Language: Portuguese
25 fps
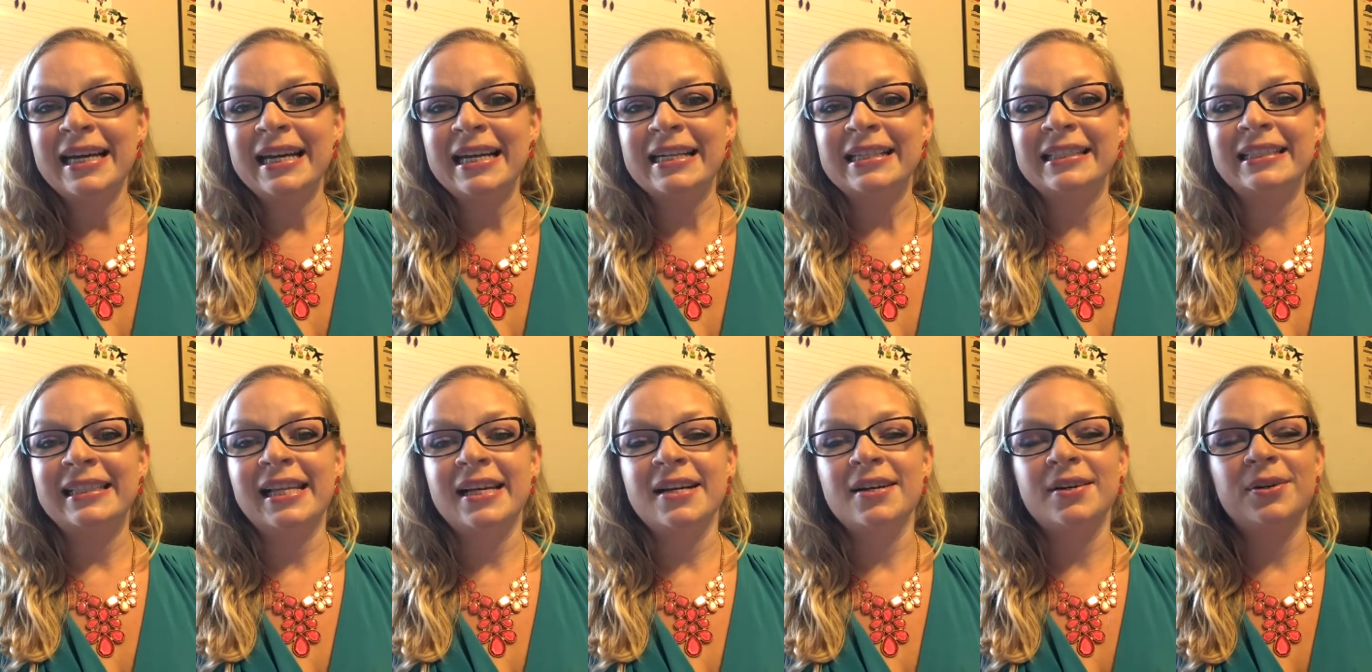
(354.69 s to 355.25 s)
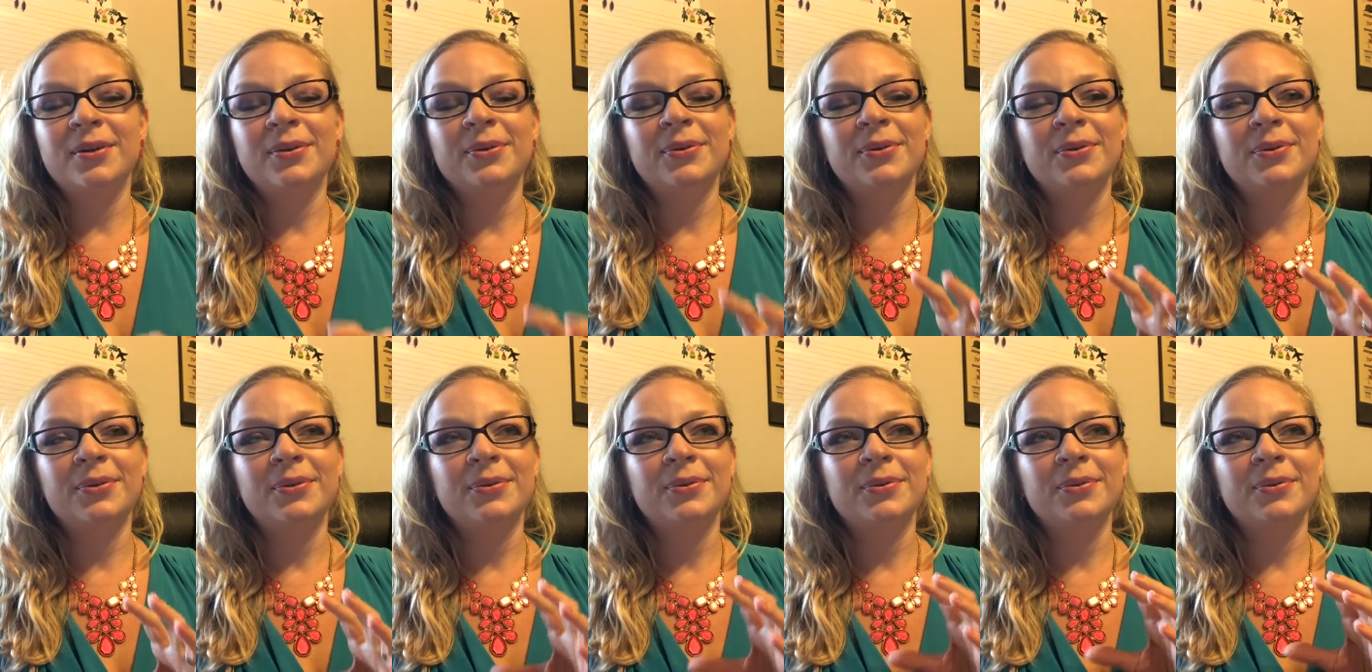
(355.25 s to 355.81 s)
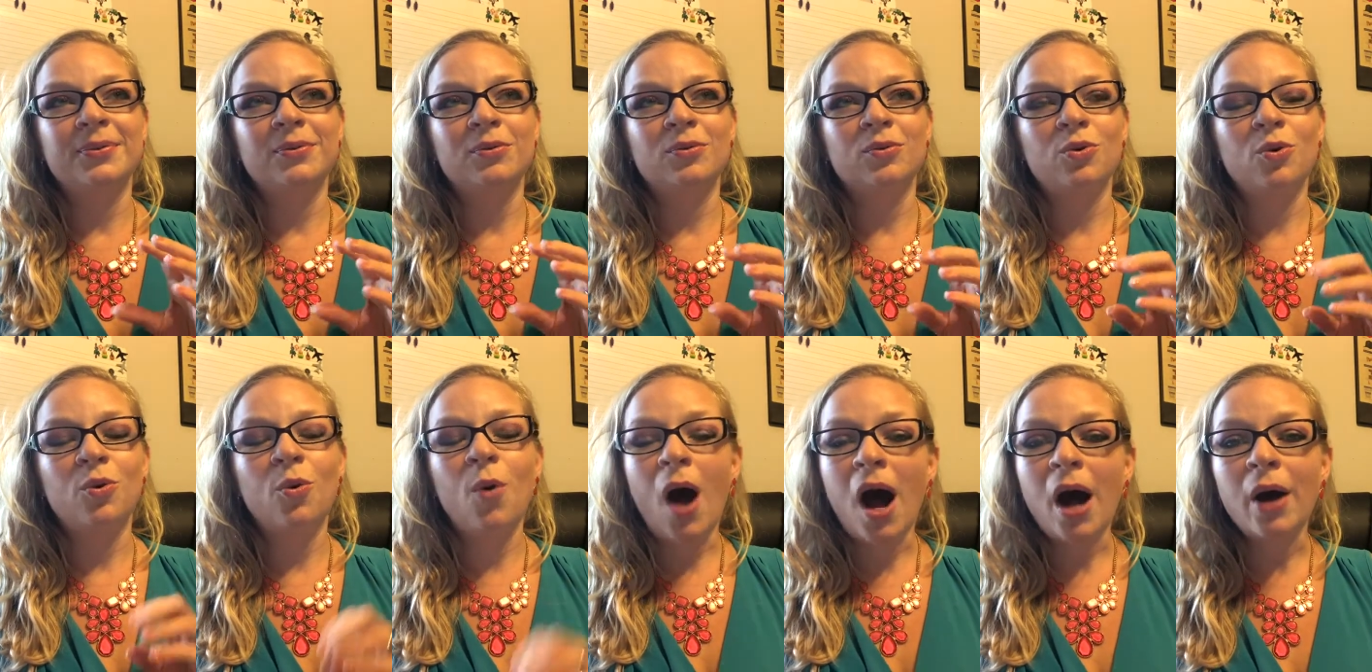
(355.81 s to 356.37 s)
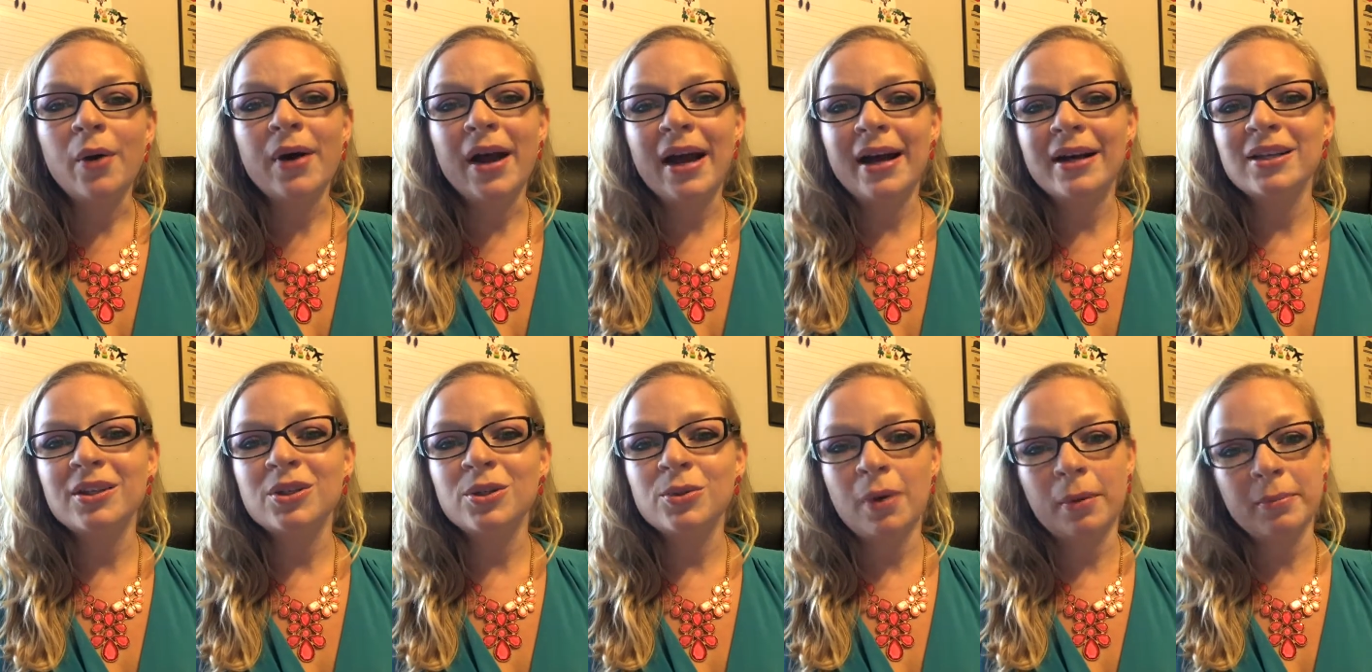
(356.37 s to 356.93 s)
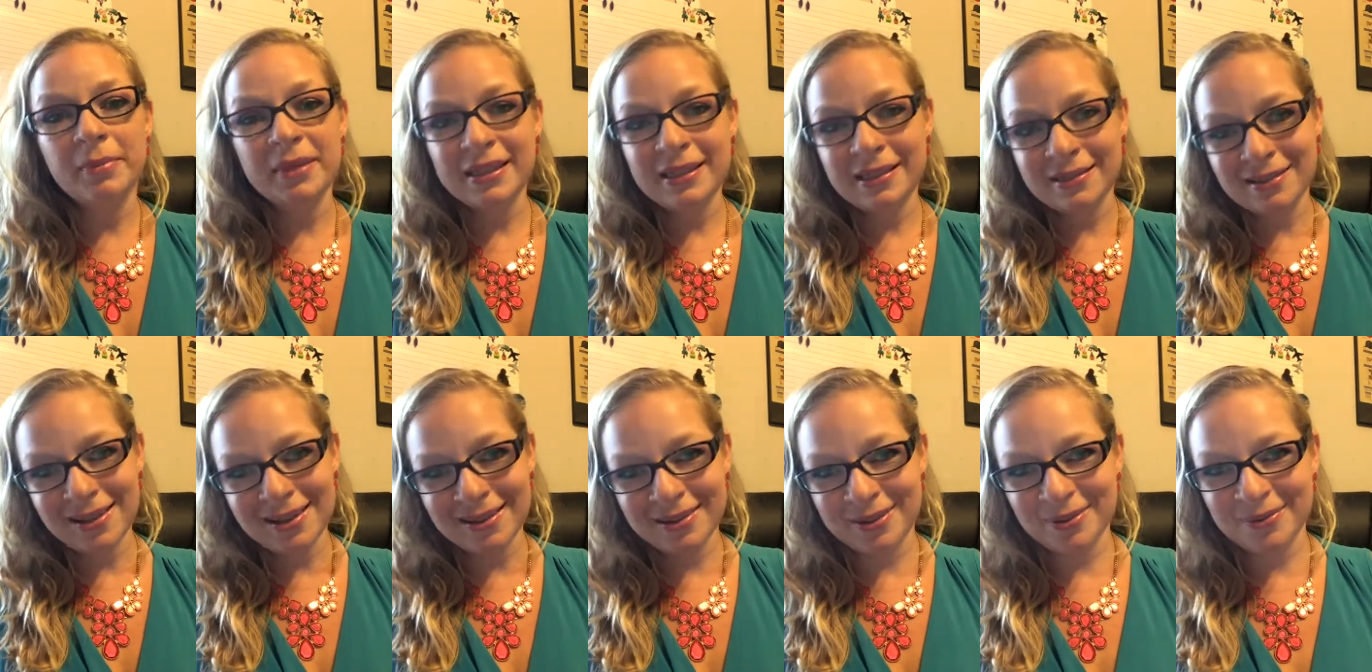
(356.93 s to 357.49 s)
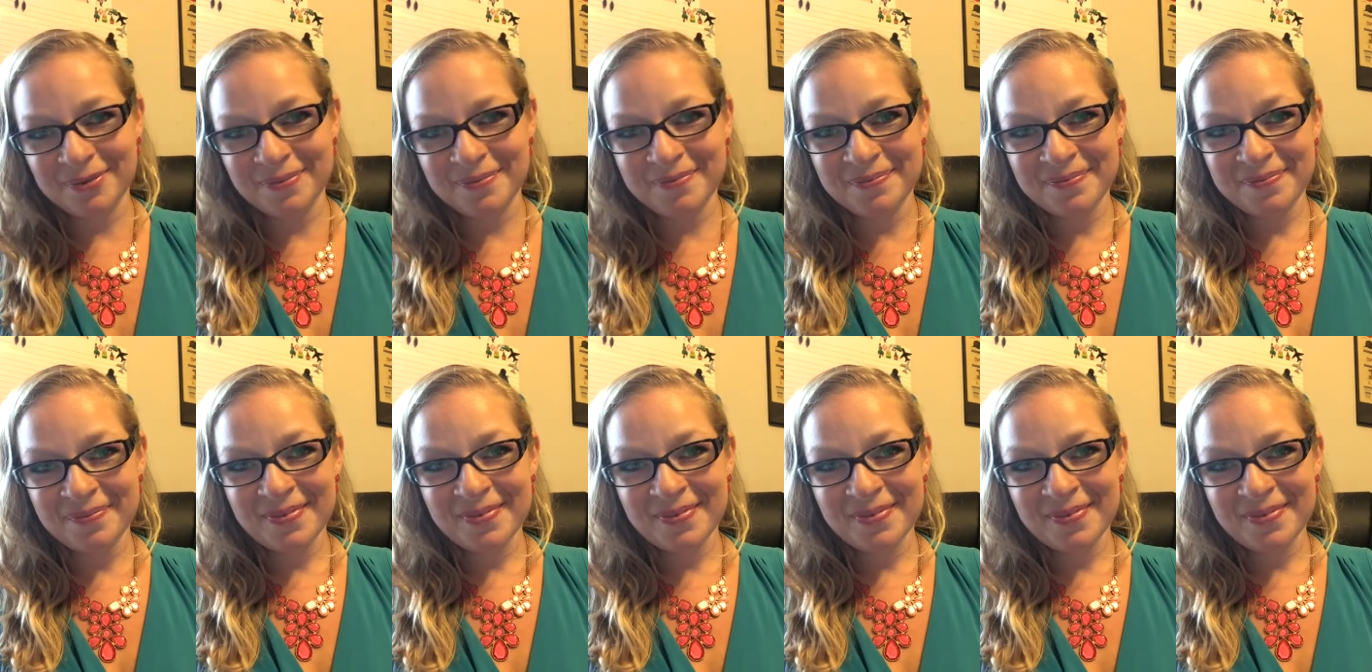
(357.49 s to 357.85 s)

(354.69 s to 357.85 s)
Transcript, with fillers: Então, qual é a sua missão?